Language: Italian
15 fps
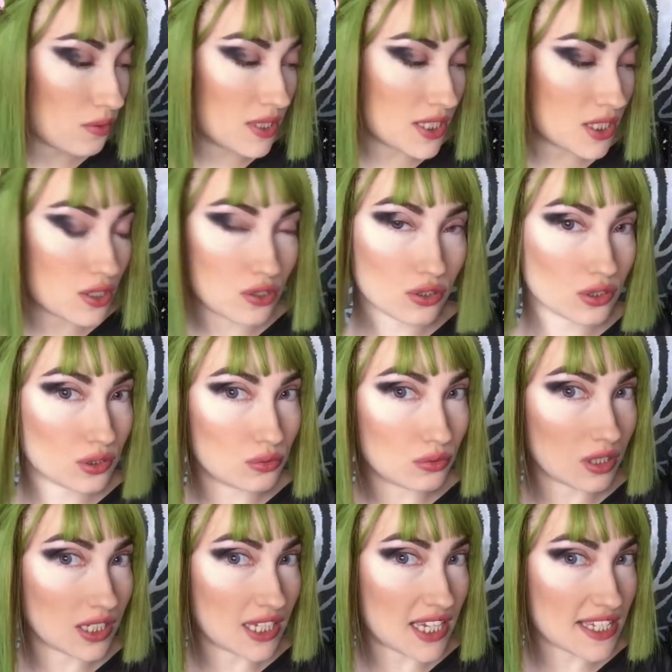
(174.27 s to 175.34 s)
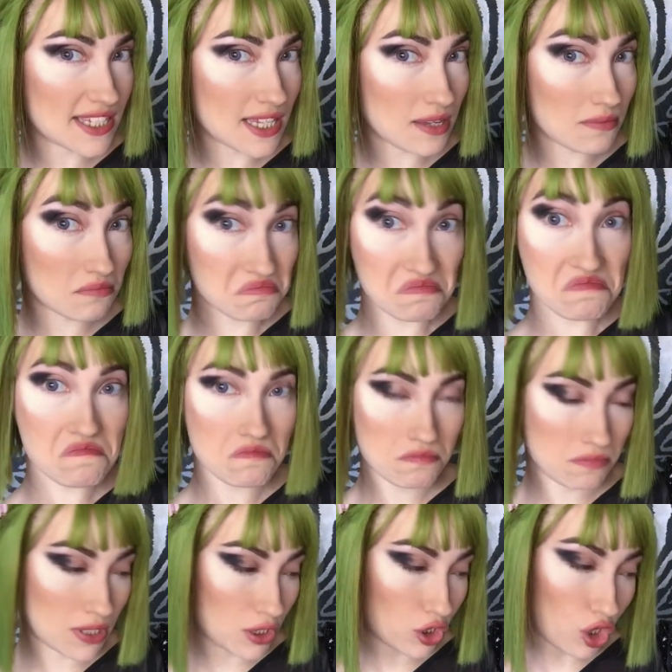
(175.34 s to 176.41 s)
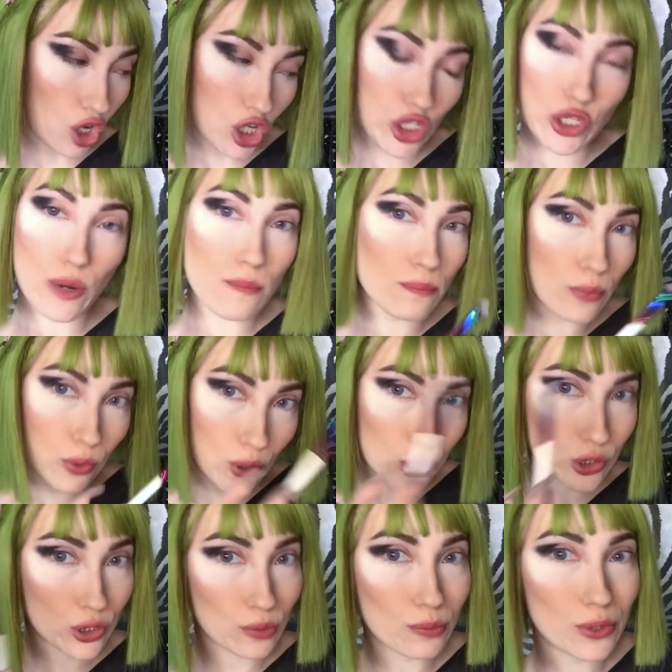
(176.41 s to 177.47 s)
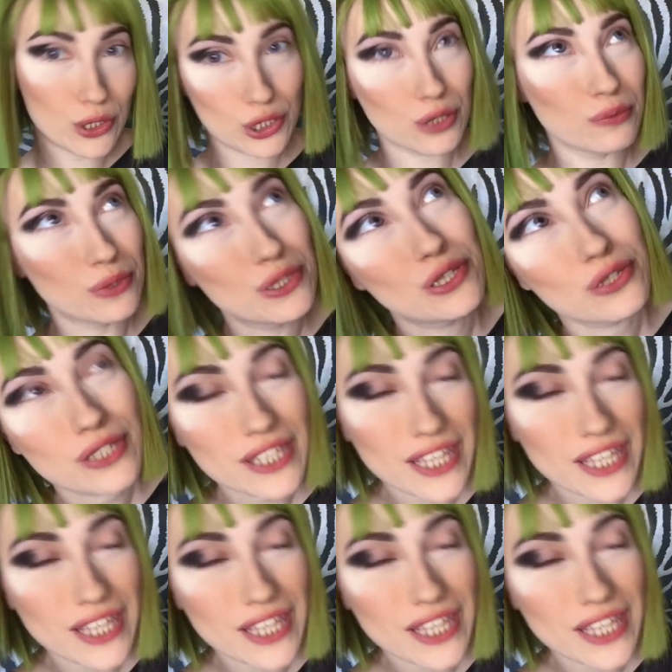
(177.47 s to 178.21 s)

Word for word: questo turchese, petrolio molto molto molto